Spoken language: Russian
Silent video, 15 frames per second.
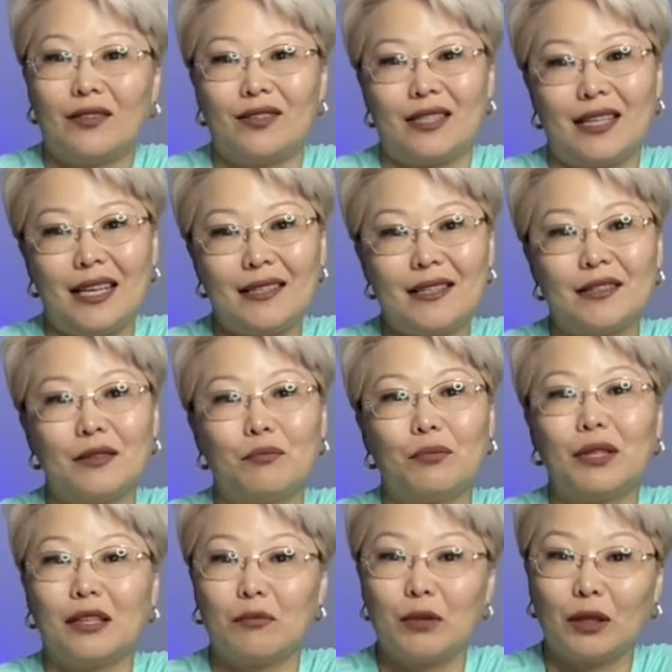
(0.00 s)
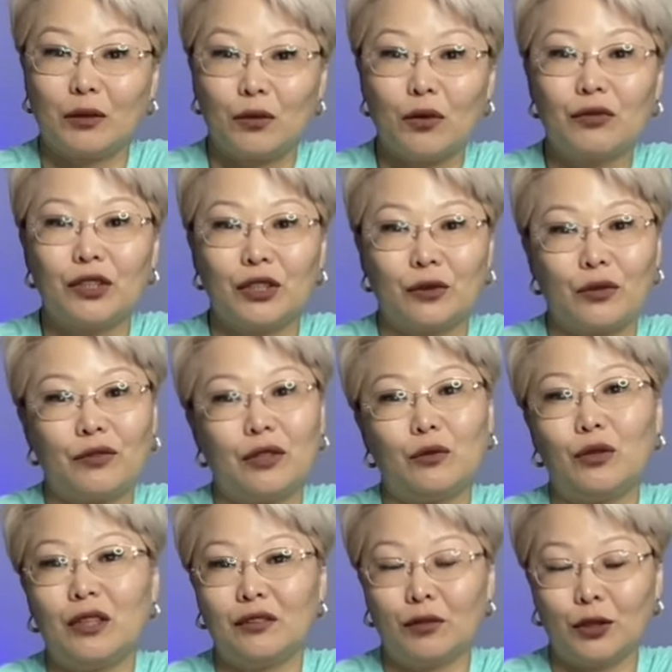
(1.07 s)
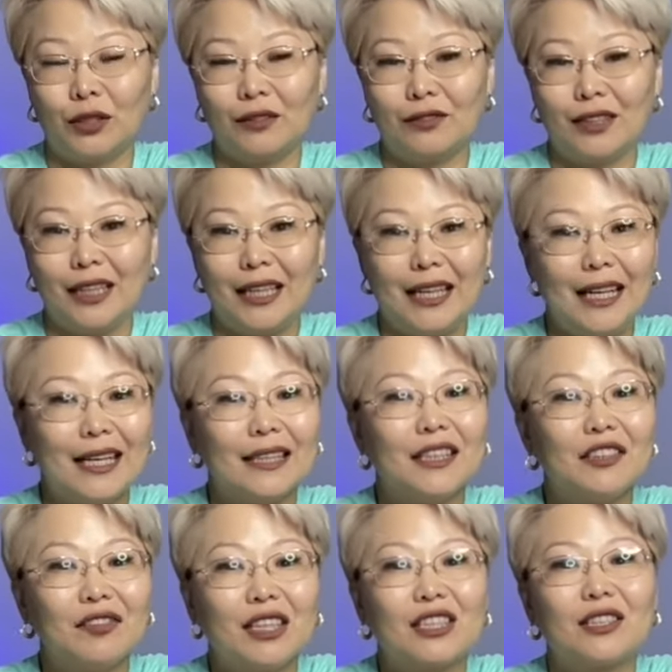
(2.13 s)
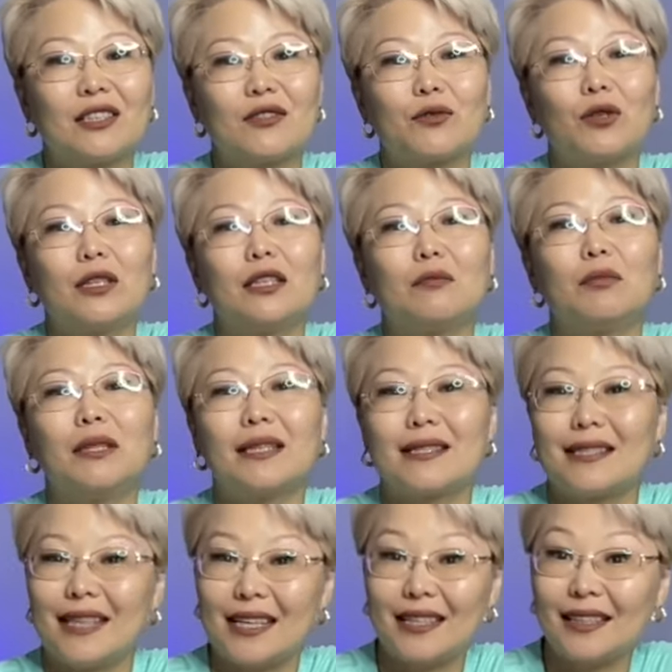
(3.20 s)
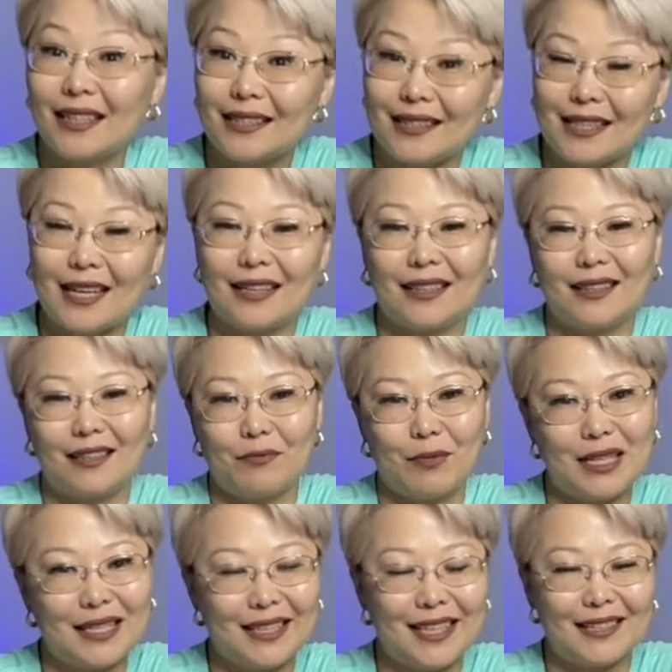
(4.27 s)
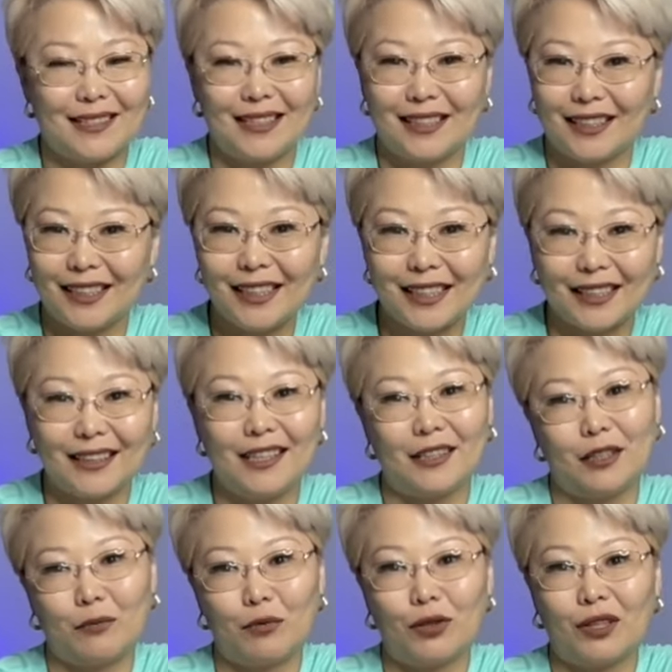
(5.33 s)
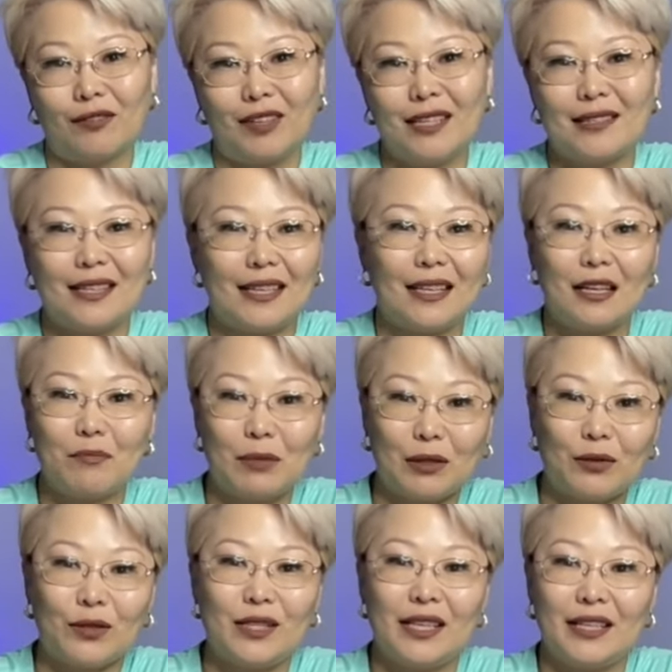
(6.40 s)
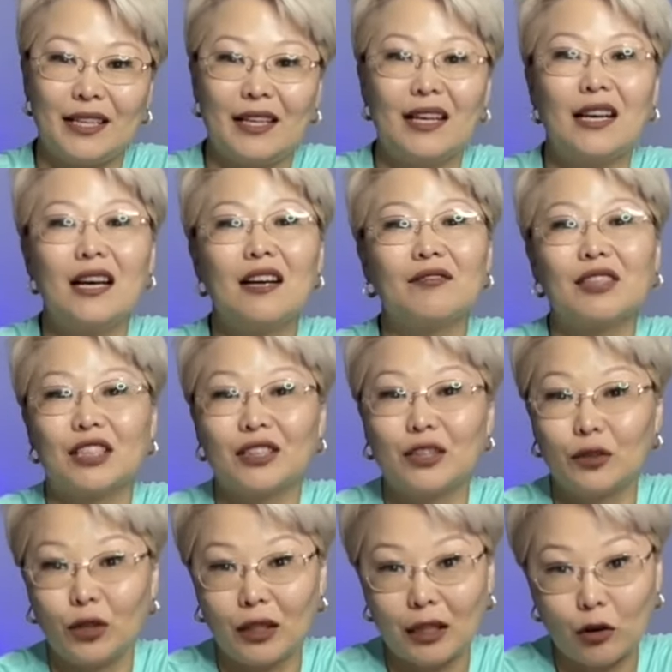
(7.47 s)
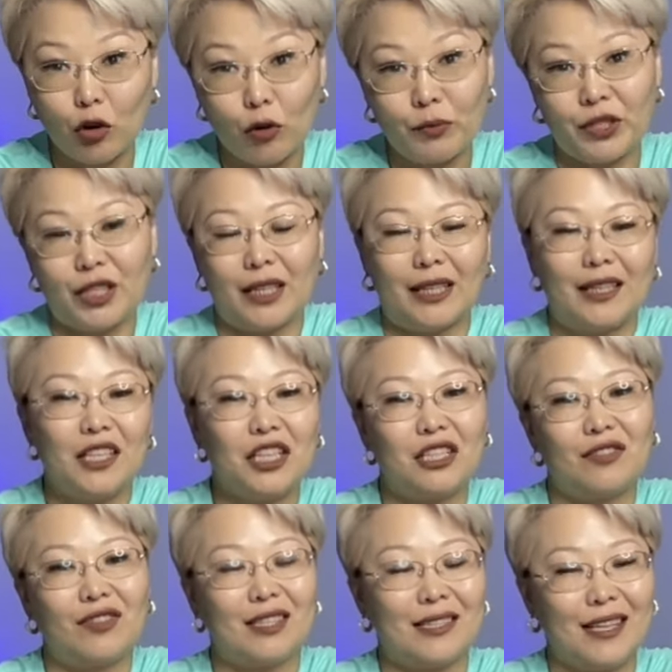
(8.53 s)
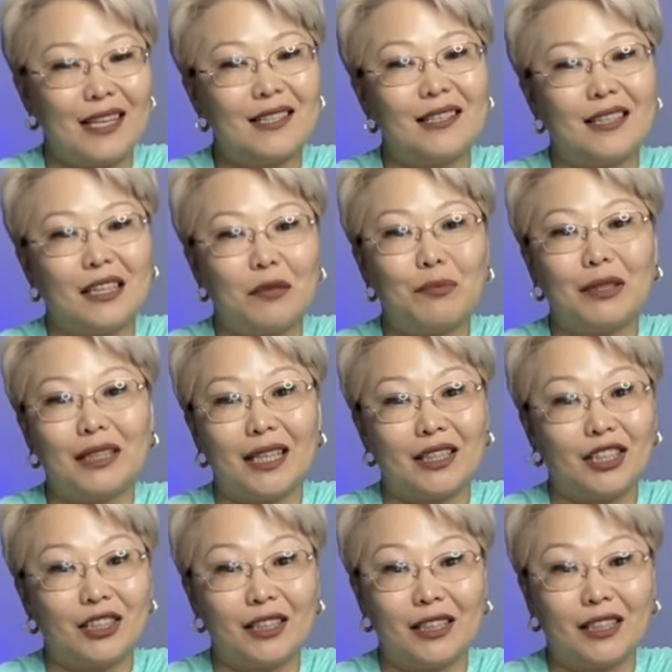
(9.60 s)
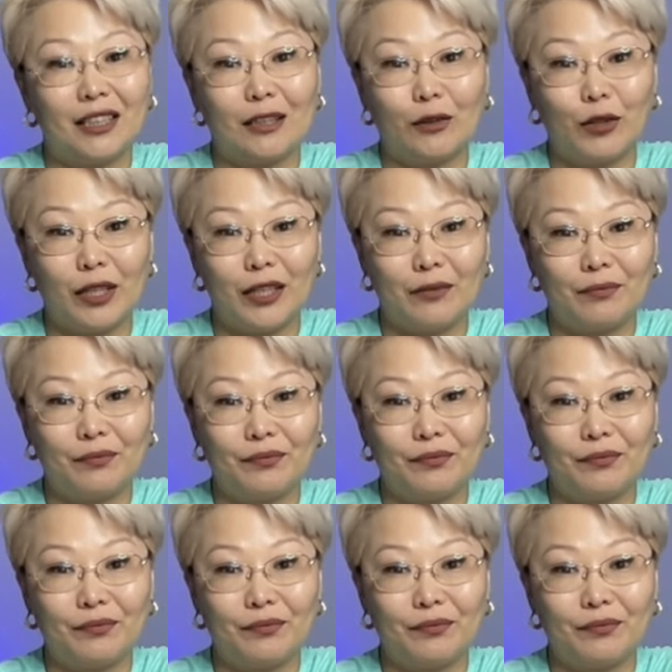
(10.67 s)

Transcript: в съеденном было белков, жиров и углеводов. Неважно, сколько было съедено сахара, майонеза, жира для набора веса или похудения. Важны только общее количество съеденных и потраченных калорий.